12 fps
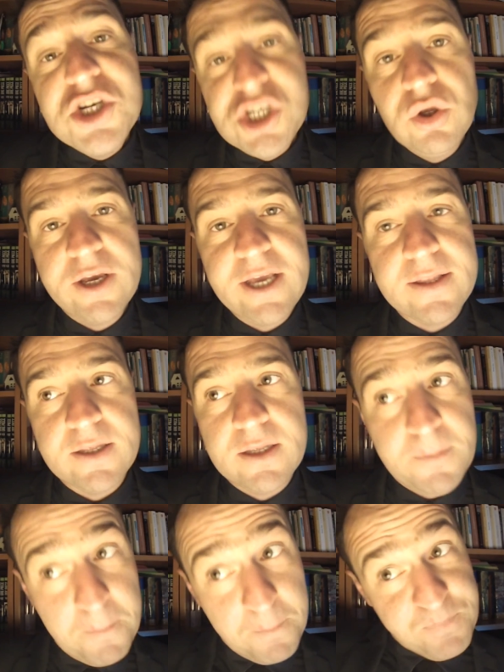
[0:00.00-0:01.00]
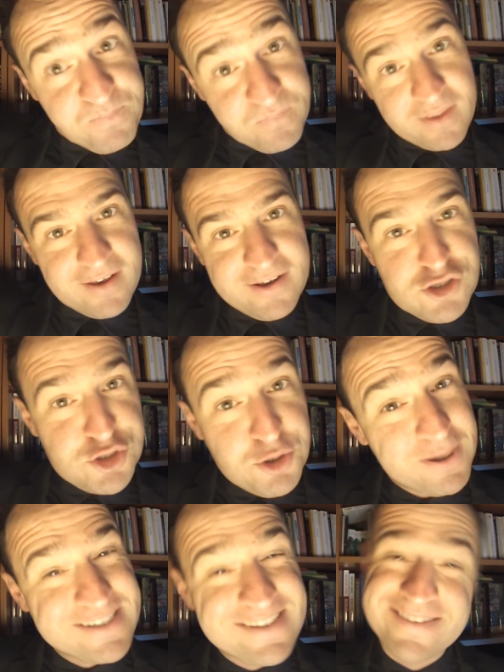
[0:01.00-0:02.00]
obligé de regarder,
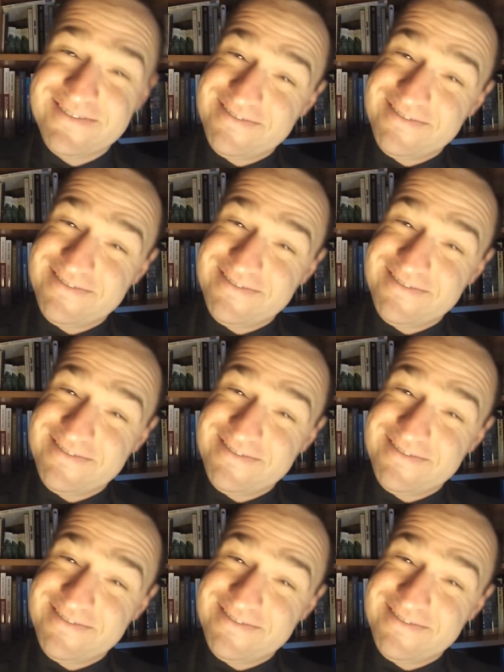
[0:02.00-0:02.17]
je passe.